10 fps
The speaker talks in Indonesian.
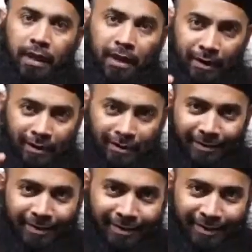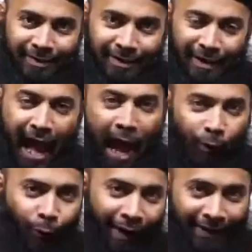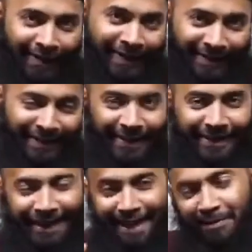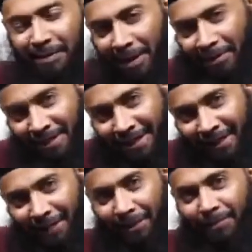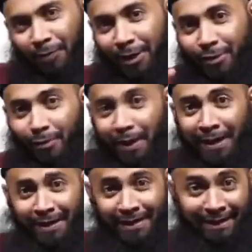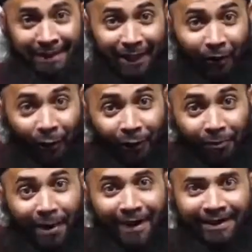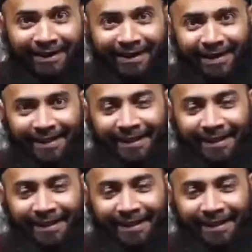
nih awalnya dia nikah memang mencari perempuan supaya dia jadi terhormat